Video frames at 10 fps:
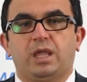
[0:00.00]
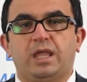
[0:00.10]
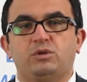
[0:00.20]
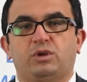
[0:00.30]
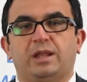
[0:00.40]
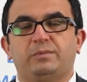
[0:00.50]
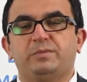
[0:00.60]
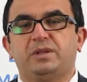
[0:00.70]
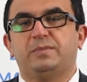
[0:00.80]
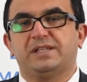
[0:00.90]
en
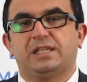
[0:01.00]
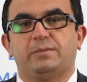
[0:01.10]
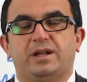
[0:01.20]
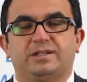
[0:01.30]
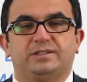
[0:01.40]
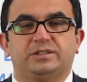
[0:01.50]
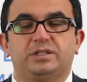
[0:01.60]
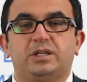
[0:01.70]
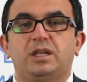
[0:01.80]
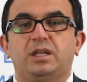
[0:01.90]
önemli bir basamaktır.
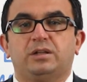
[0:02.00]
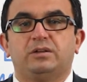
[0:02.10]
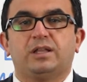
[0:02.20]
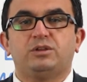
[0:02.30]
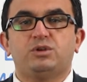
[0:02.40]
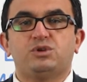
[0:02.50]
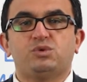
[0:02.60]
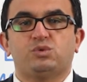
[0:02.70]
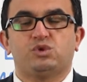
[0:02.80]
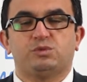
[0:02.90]

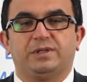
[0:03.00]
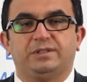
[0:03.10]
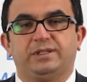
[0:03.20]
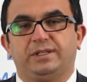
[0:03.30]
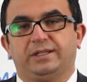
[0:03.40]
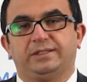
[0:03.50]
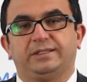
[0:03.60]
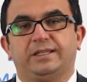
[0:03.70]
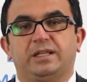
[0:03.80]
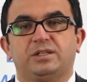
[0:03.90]
Radyoloji uzmanının
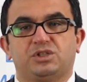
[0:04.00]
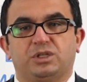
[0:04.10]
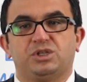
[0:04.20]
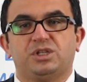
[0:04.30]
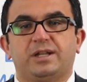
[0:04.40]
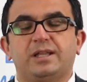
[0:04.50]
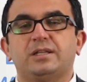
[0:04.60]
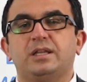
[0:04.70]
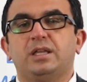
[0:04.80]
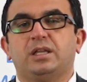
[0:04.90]
yanında çalışarak
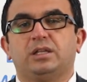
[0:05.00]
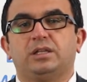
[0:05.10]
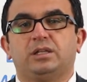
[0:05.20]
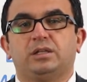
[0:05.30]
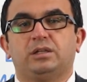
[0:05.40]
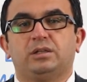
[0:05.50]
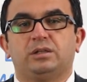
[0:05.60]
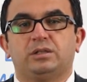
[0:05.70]
e,